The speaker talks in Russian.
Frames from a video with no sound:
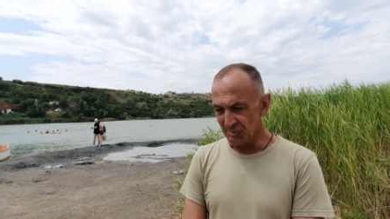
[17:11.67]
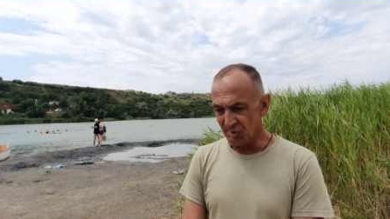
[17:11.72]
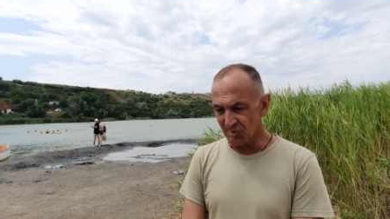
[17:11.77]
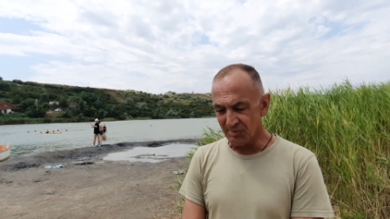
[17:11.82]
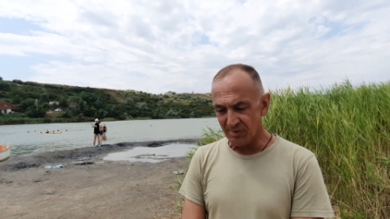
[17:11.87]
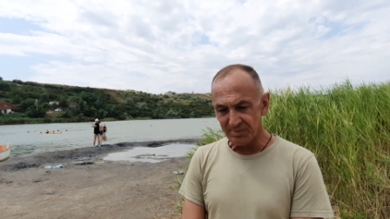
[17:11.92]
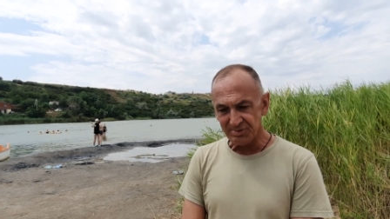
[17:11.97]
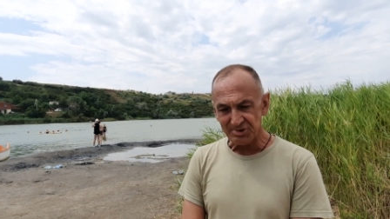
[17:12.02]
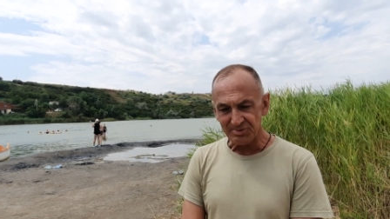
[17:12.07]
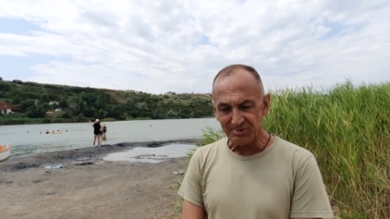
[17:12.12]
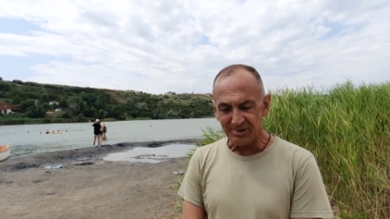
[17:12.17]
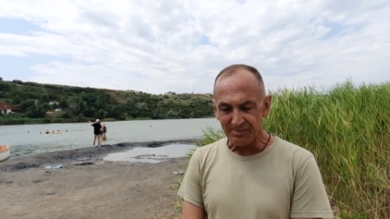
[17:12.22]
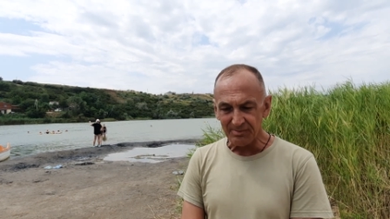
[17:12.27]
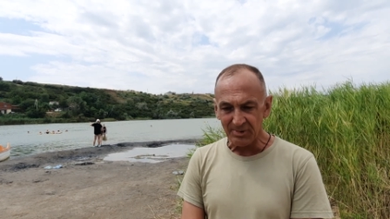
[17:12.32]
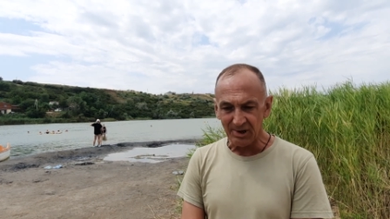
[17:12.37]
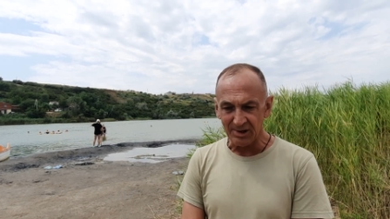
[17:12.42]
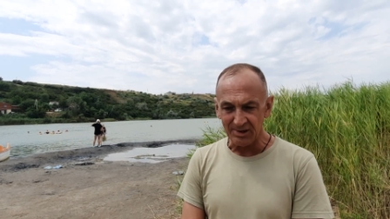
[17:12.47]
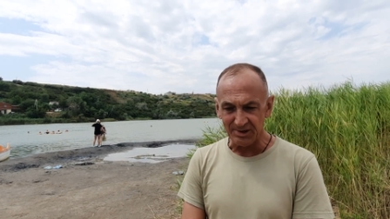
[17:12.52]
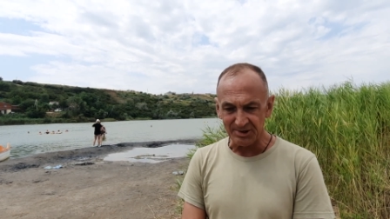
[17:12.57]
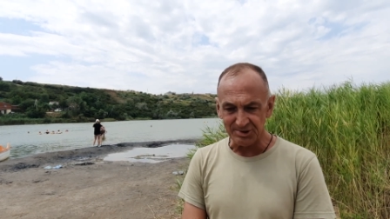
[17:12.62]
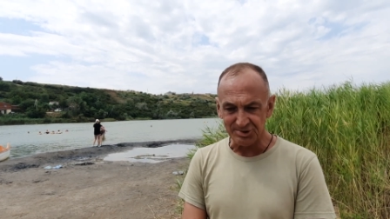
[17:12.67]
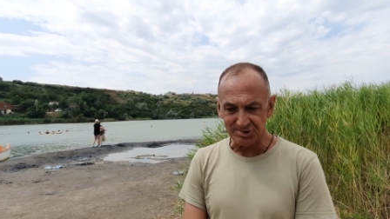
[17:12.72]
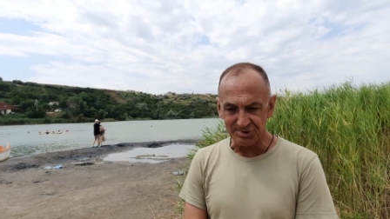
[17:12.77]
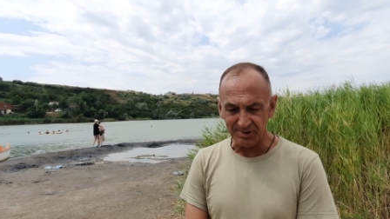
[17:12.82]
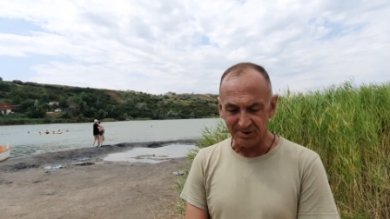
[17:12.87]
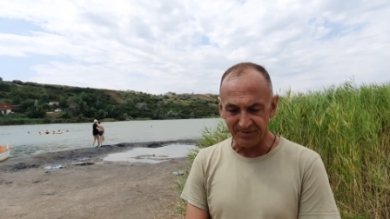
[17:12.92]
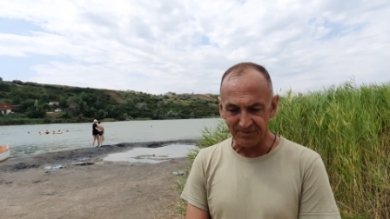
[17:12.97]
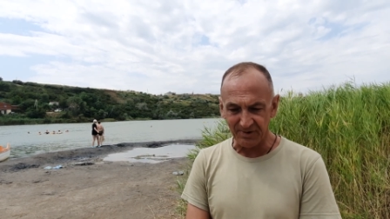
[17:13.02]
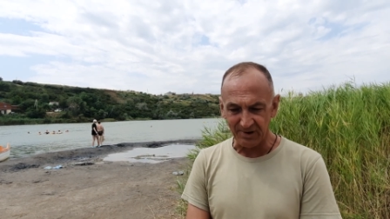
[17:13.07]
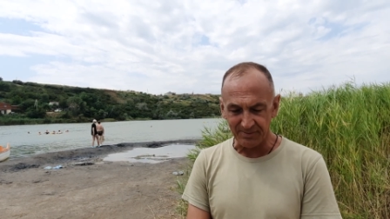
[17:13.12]
ну, в общем-то, мало
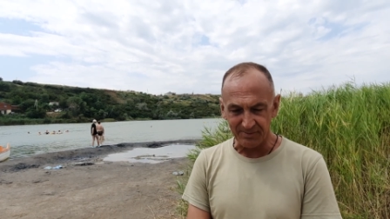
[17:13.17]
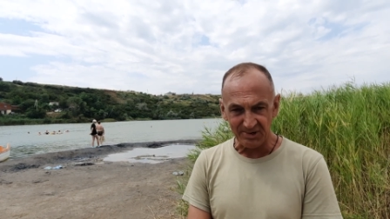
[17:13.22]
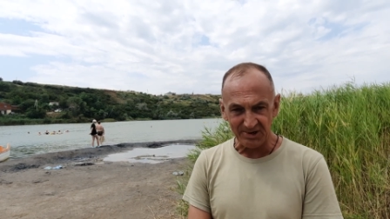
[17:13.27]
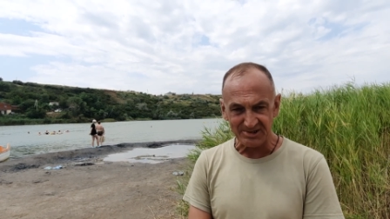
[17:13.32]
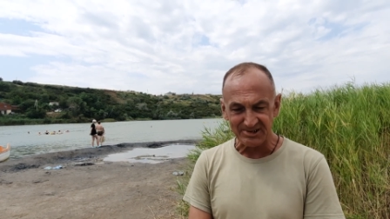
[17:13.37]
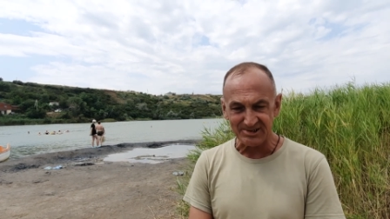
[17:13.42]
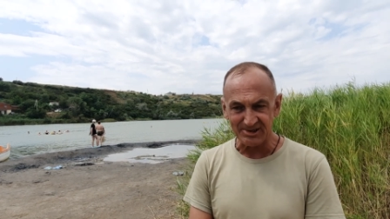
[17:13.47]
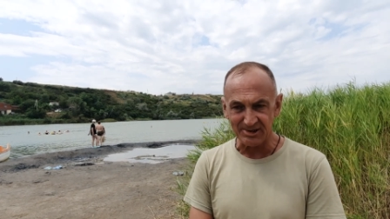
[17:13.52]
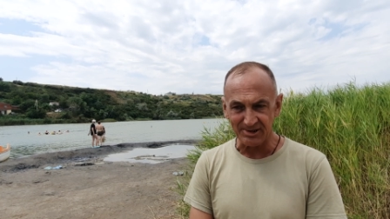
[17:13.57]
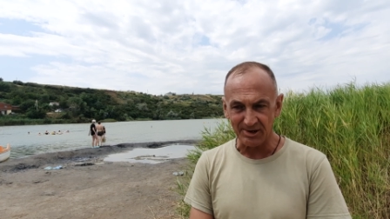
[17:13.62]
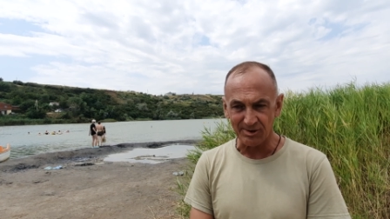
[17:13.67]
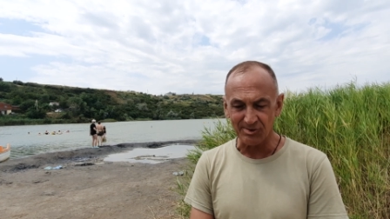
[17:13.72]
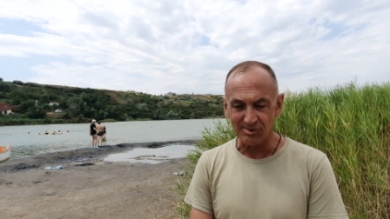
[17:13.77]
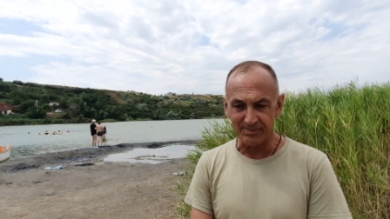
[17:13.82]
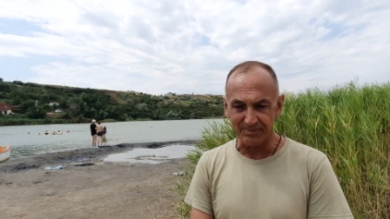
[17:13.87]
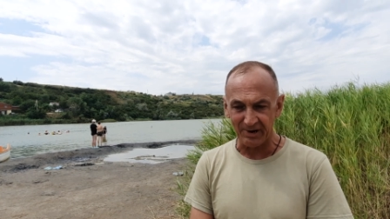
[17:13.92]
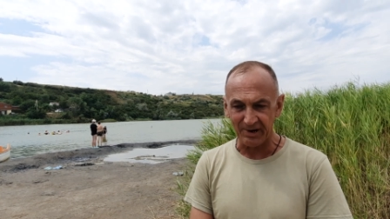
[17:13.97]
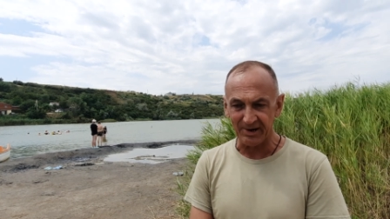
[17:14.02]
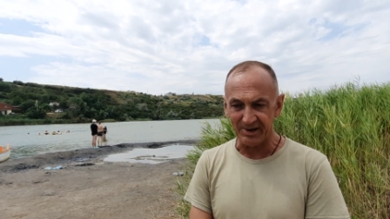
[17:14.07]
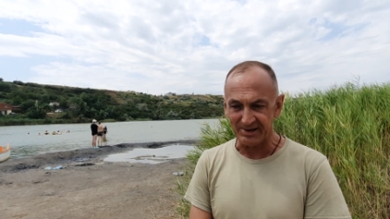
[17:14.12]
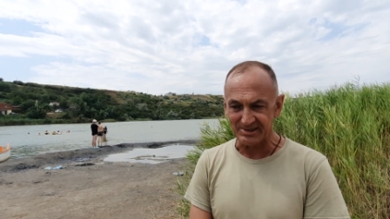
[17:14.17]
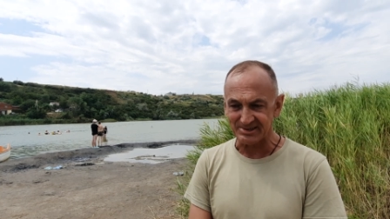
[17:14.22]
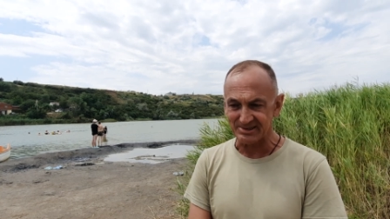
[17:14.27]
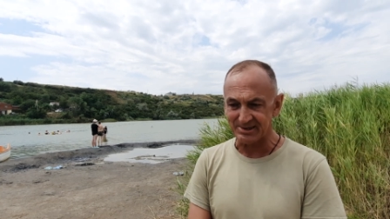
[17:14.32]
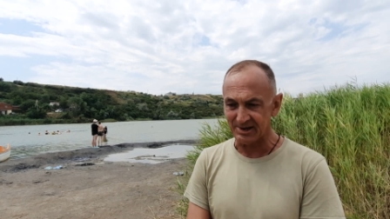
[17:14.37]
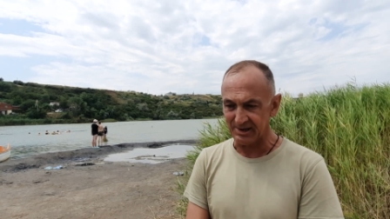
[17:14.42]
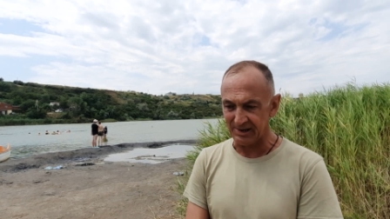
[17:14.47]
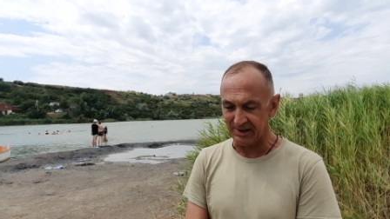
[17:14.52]
еще информации такой полезной